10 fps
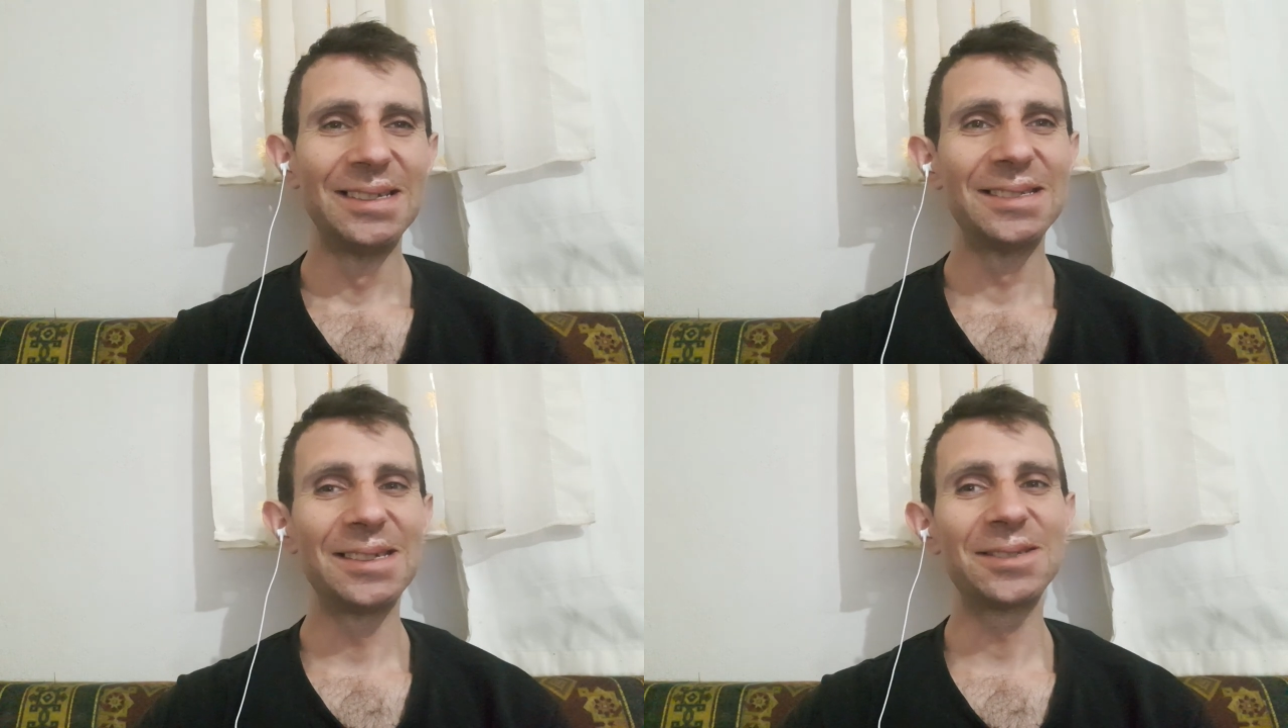
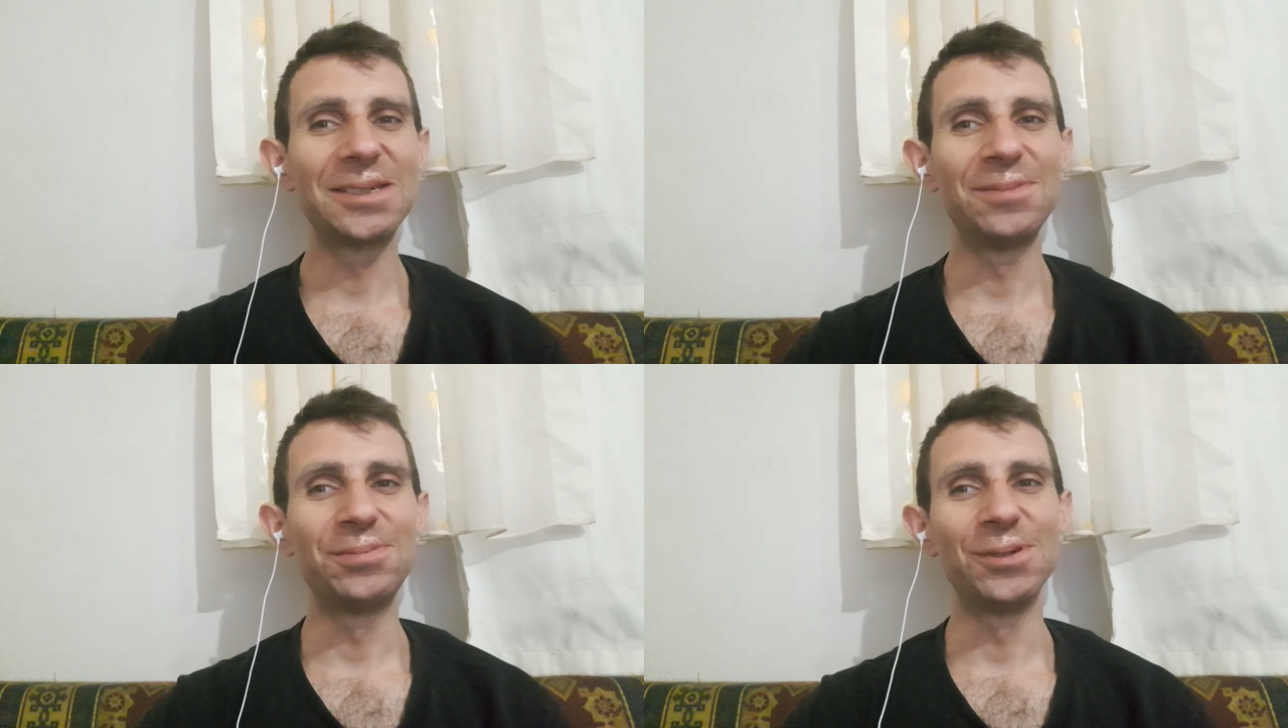nasıl
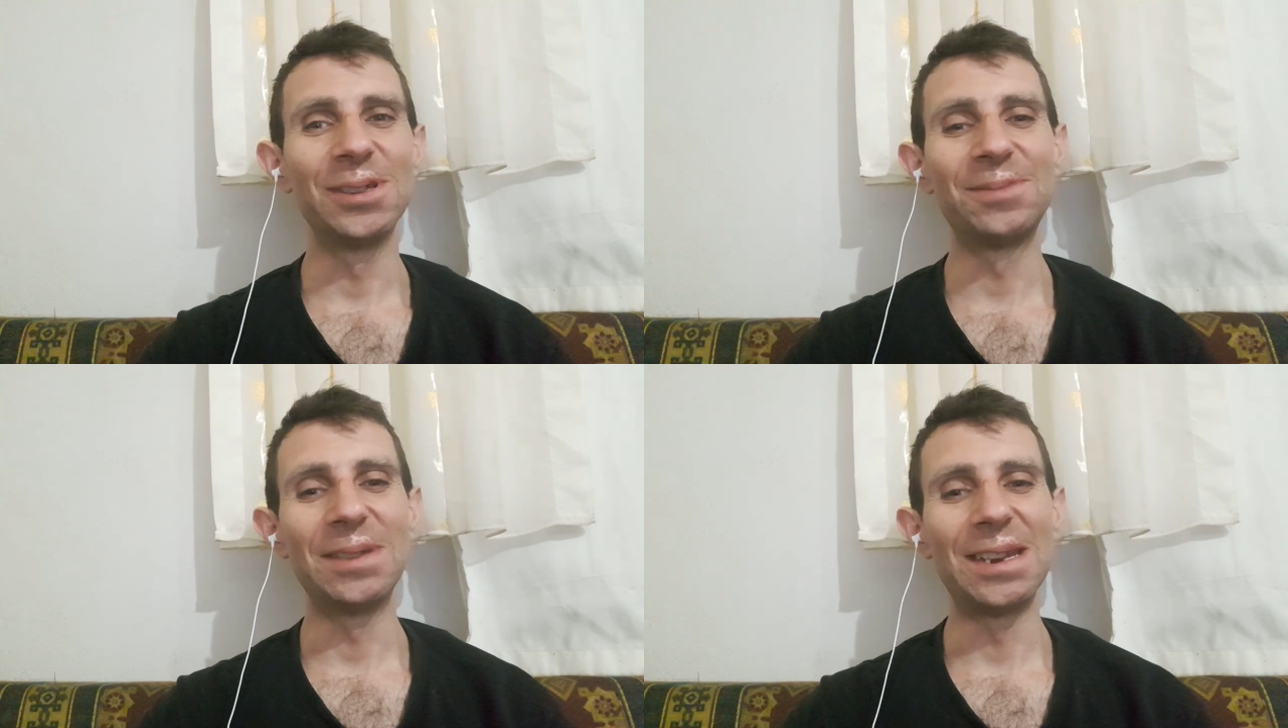
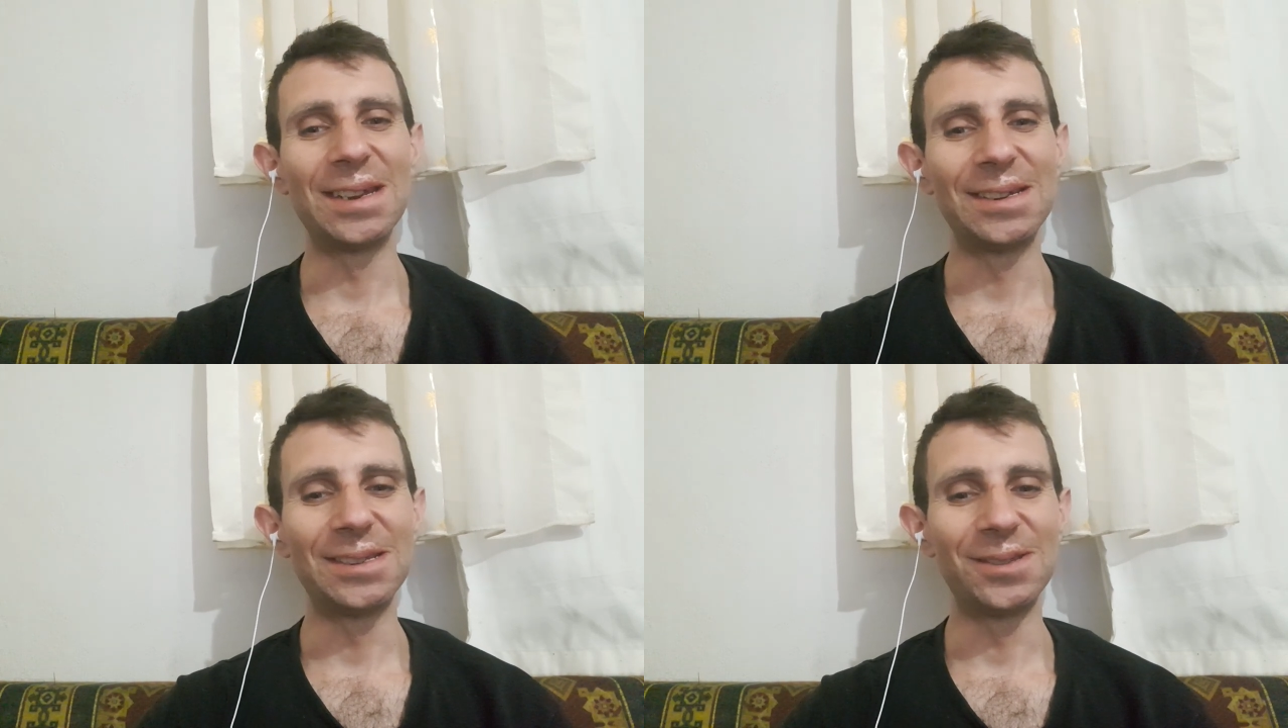yapıyorlar ben
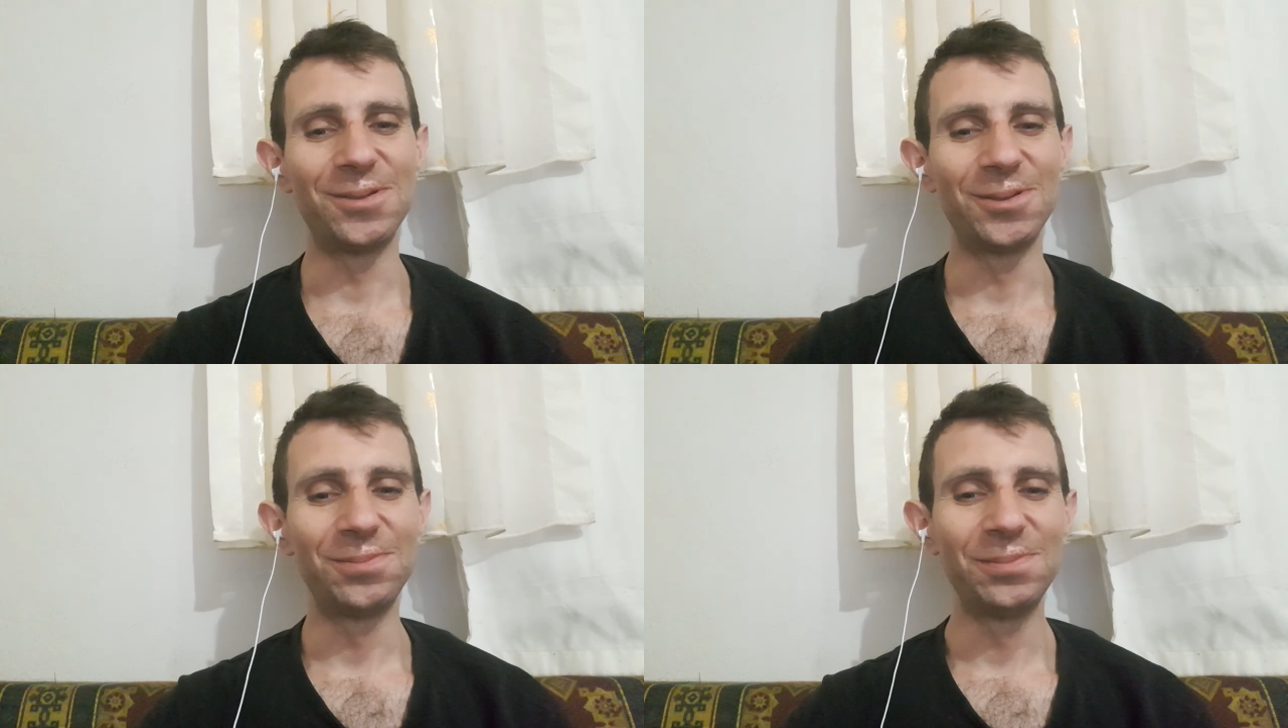hayret
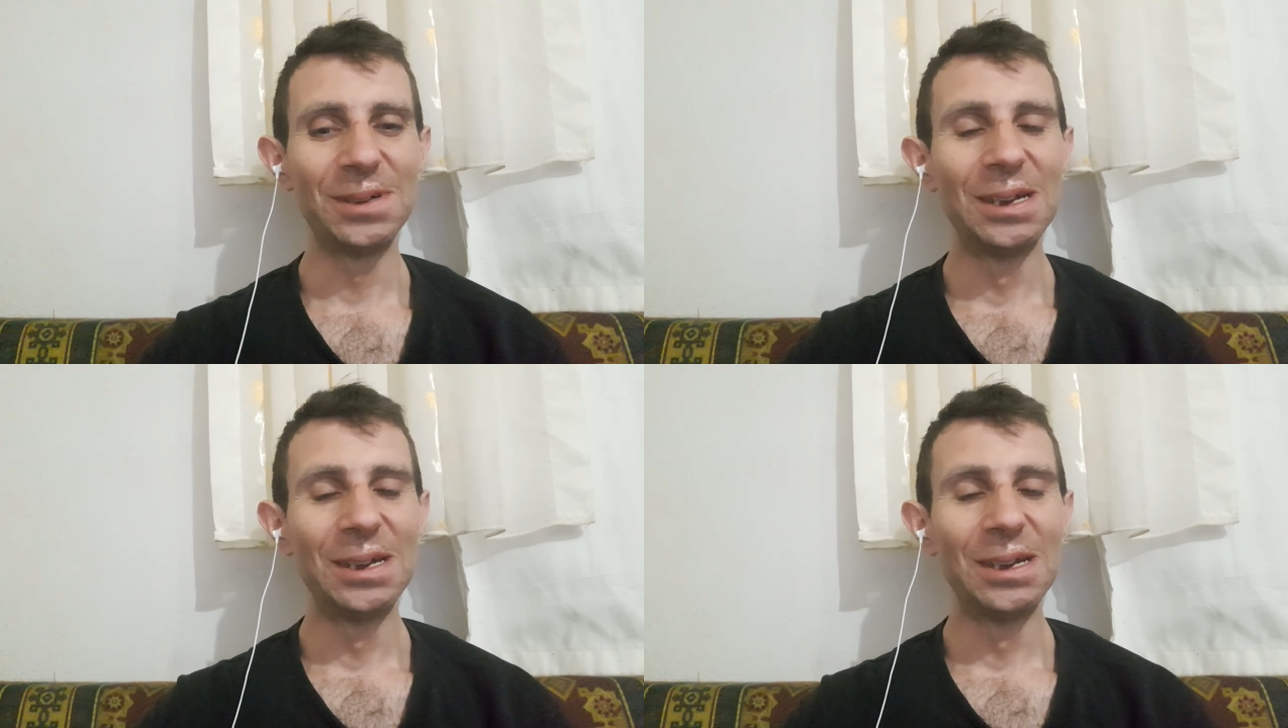ediyorum.